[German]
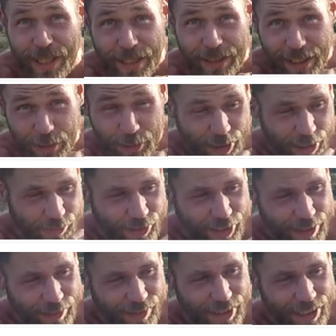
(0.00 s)
Dadurch
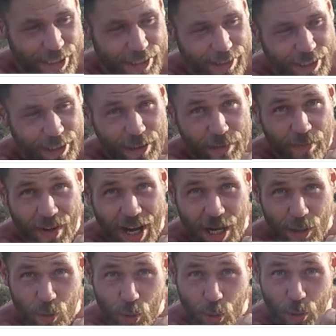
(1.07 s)
entwickelt sich hier drin ein
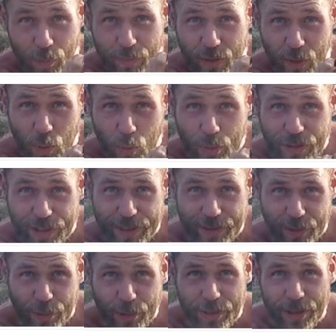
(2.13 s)
Vakuum, so ein
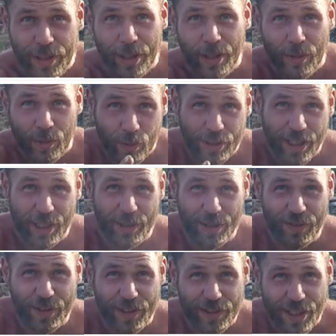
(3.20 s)
Unterdruck. Und dadurch
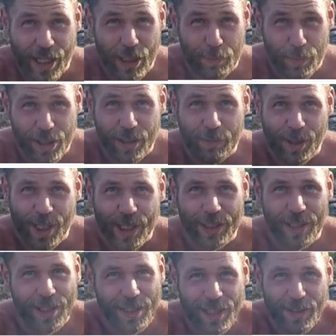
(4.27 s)
wird es haltbar gemacht.
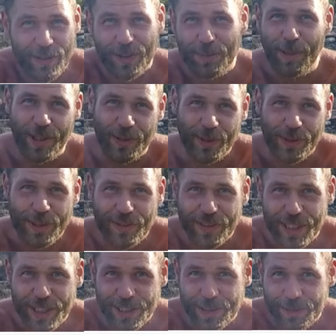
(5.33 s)
Das ist
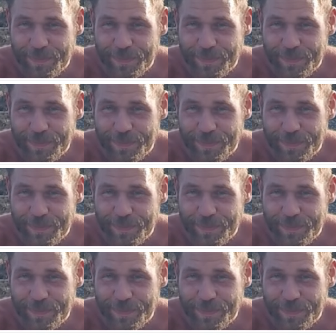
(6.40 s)
Pasteurisieren.